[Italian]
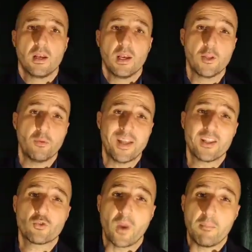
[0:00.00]
Le
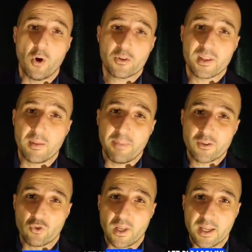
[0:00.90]
domande sulla morte di
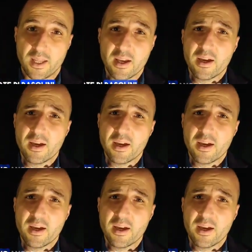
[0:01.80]
Pasolini